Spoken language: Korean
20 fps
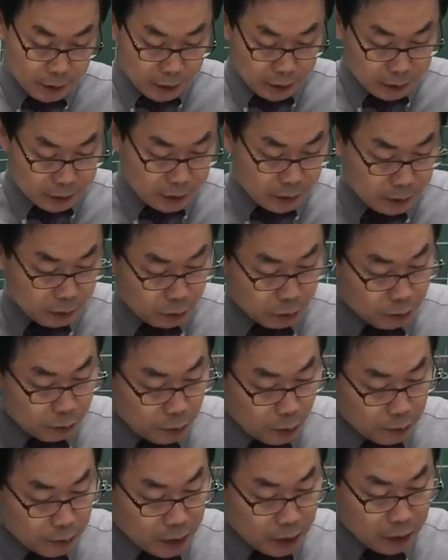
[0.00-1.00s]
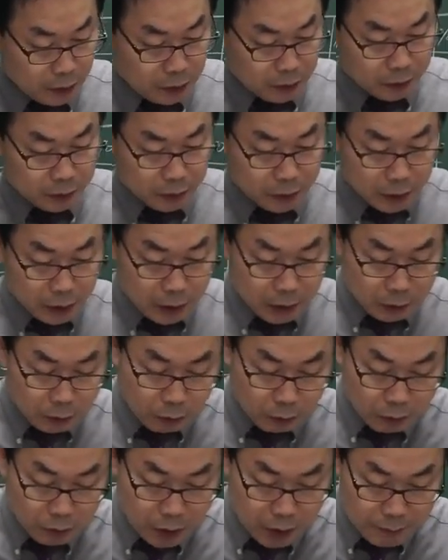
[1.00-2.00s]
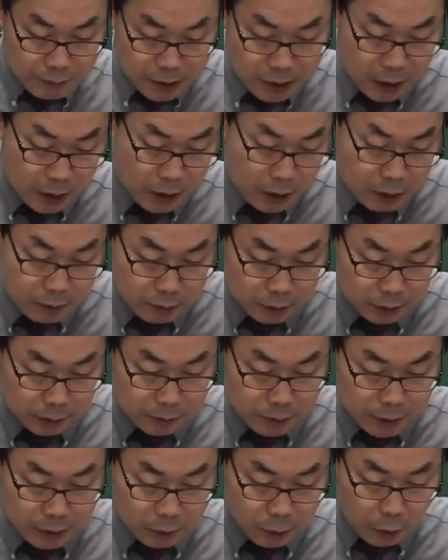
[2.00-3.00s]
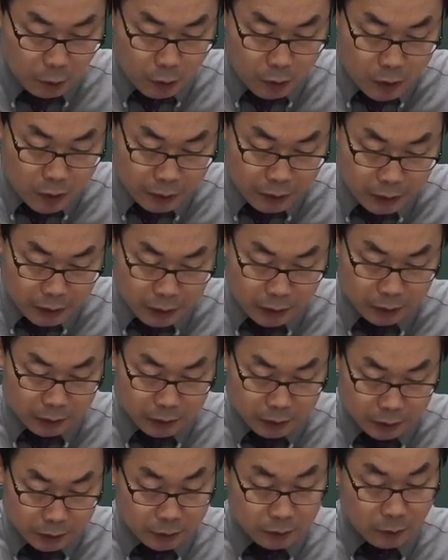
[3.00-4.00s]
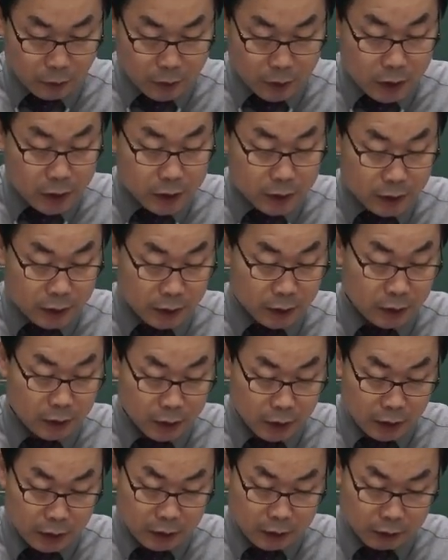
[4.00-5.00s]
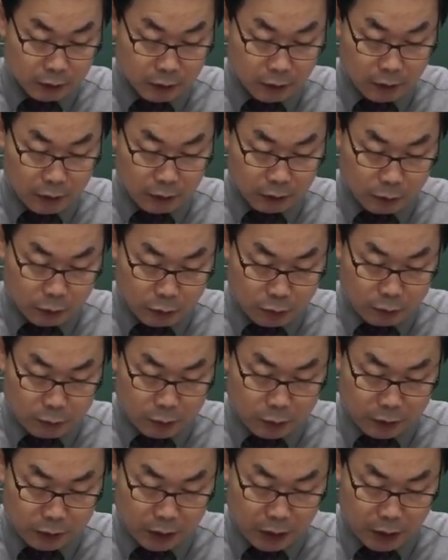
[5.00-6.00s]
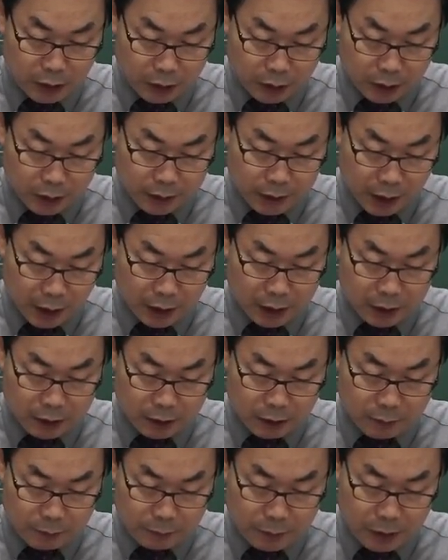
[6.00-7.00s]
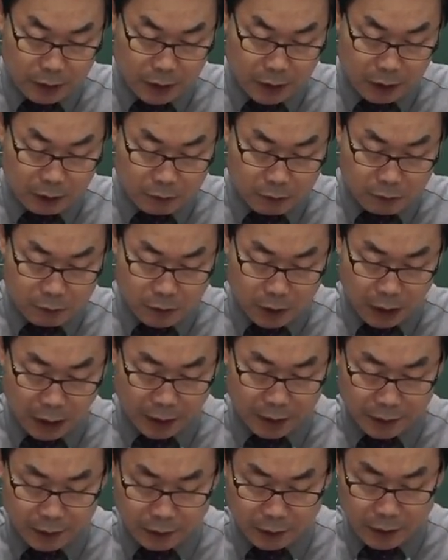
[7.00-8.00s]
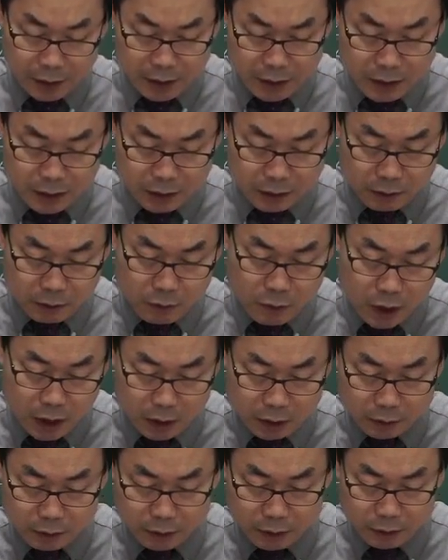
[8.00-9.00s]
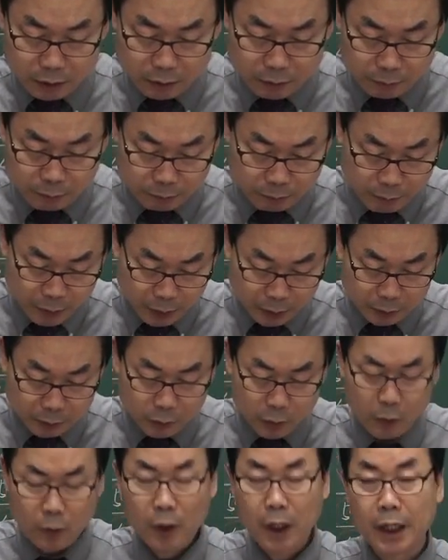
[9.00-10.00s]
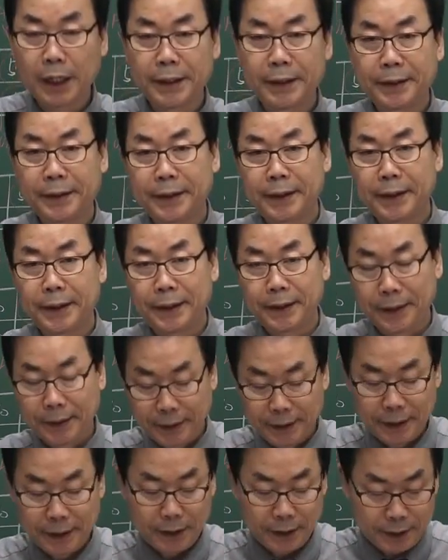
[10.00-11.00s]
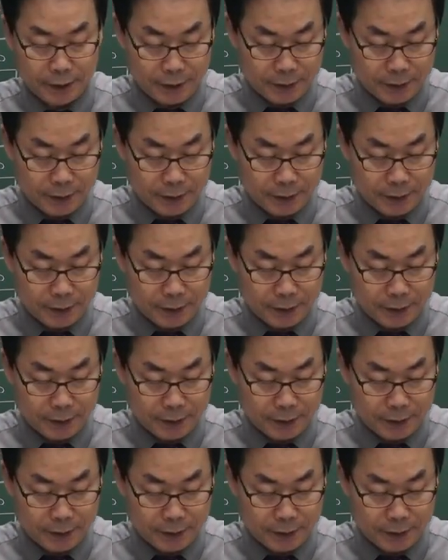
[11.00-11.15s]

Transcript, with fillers: 그래서 쭉 보면은 동그라미 사를 보시면 용어는 용어는 은어 두 문자 약어를 피하고 간단 정확 명료하여야 한다.